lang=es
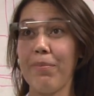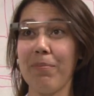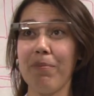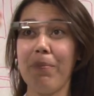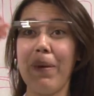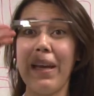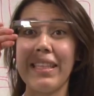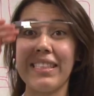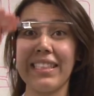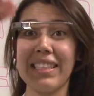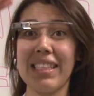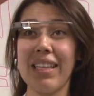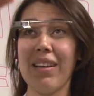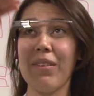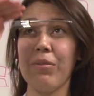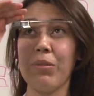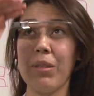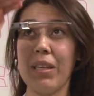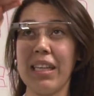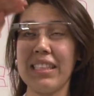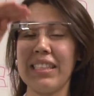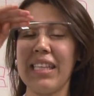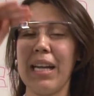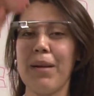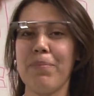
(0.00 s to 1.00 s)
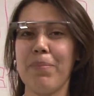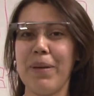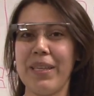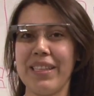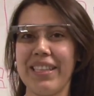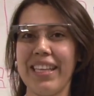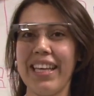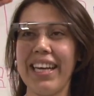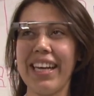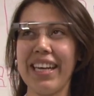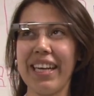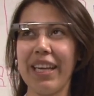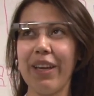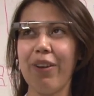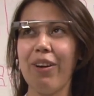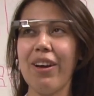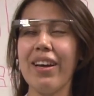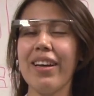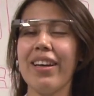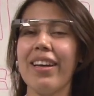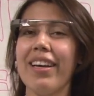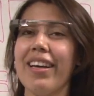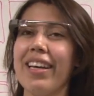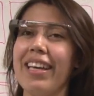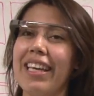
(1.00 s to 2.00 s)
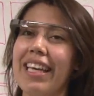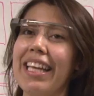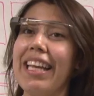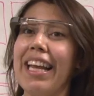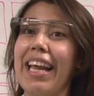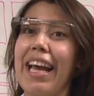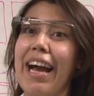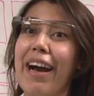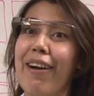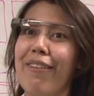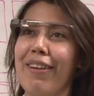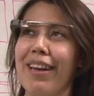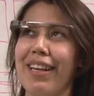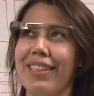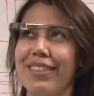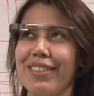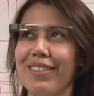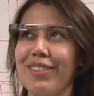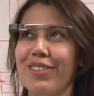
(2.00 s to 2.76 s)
ves hacia, la parte de arriba y le hablas.